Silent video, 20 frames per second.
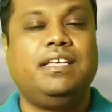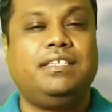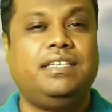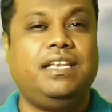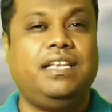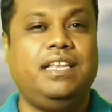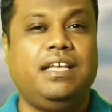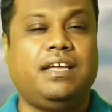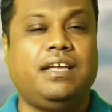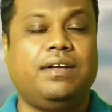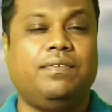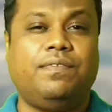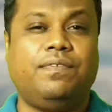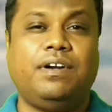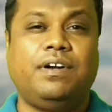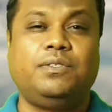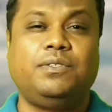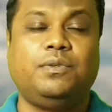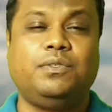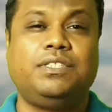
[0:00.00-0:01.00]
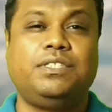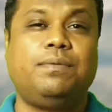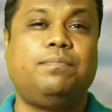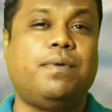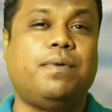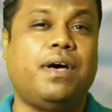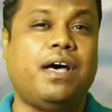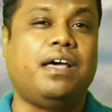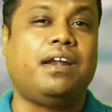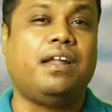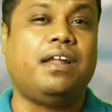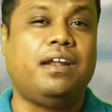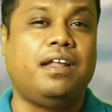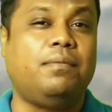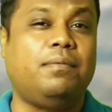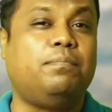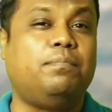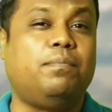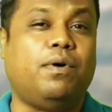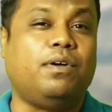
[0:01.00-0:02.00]
इसीलिए कंफर्ट जोन से बाहर
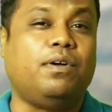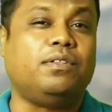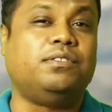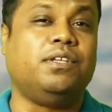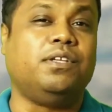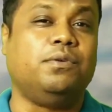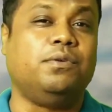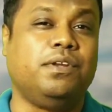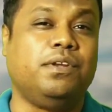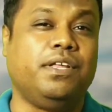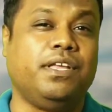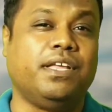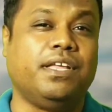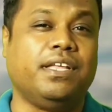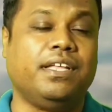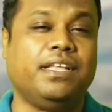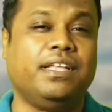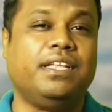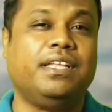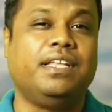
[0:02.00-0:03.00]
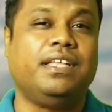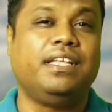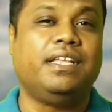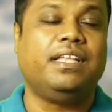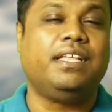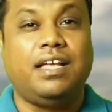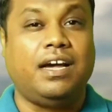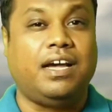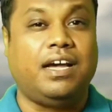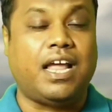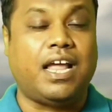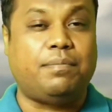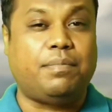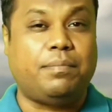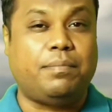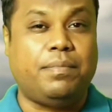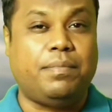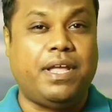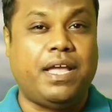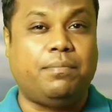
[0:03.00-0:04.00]
आना बहुत ज़रूरी है अगर आप
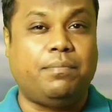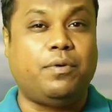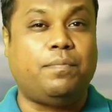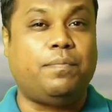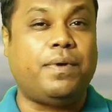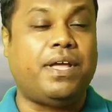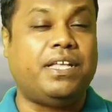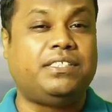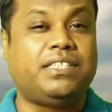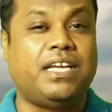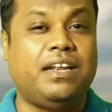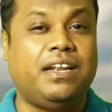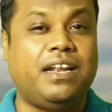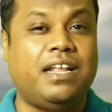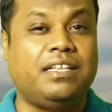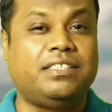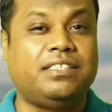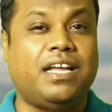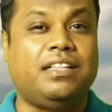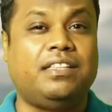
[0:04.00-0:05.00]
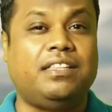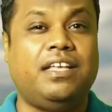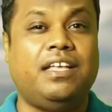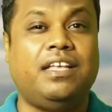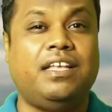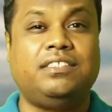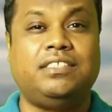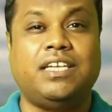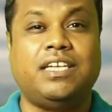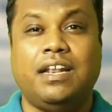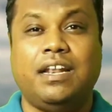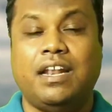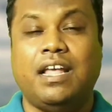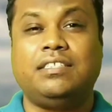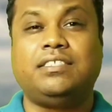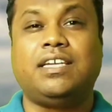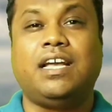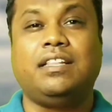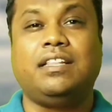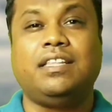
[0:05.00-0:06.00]
अपने आप को पहचानना चाहते हैं जानना
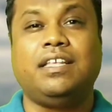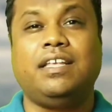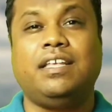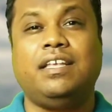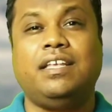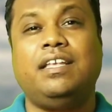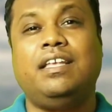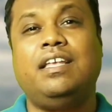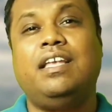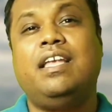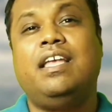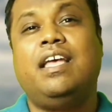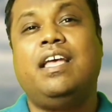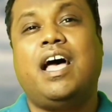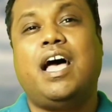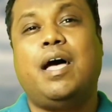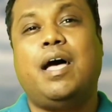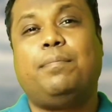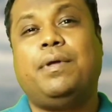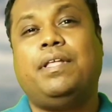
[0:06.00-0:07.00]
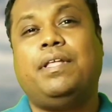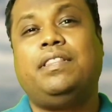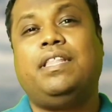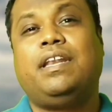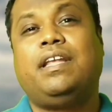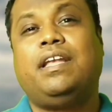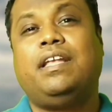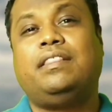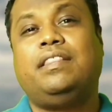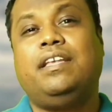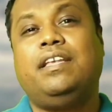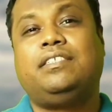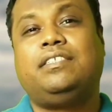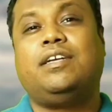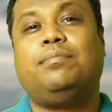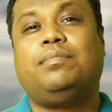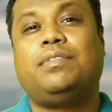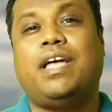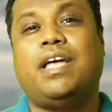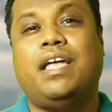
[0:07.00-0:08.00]
चाहते हैं आपके अंदर कितनी
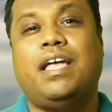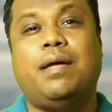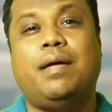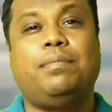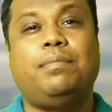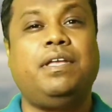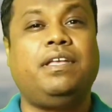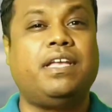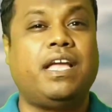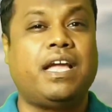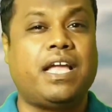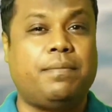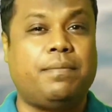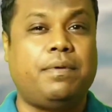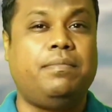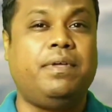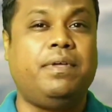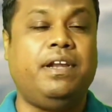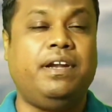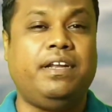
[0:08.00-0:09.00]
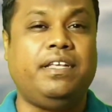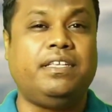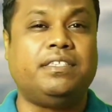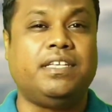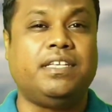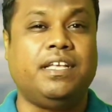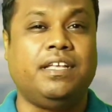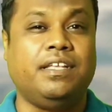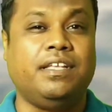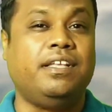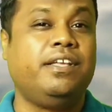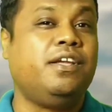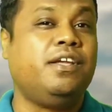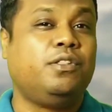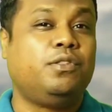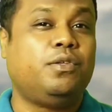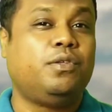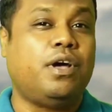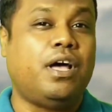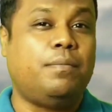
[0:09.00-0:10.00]
क्षमता है आपकी क्या कैपेबिलिटीज़ हैं
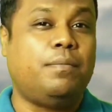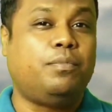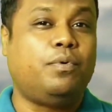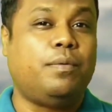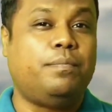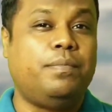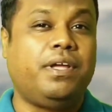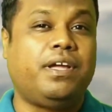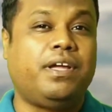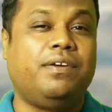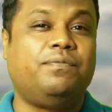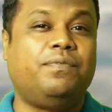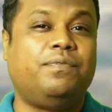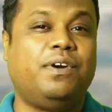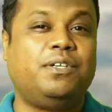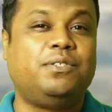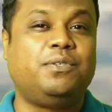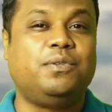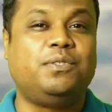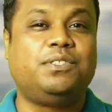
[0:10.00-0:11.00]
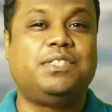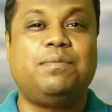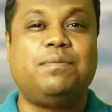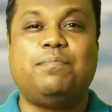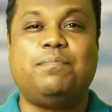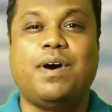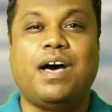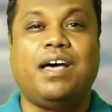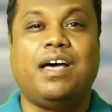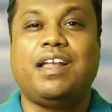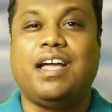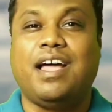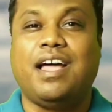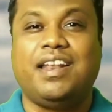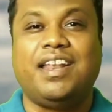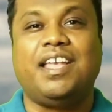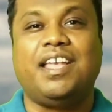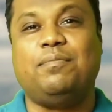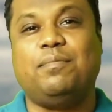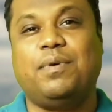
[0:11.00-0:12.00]
तो आपको अपने कंफर्ट जोन से बाहर
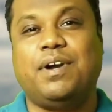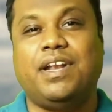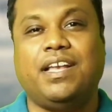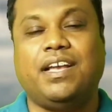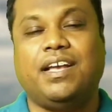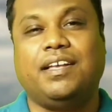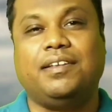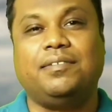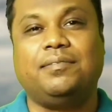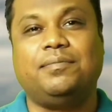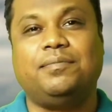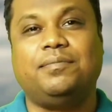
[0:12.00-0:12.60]
आना ही पड़ेगा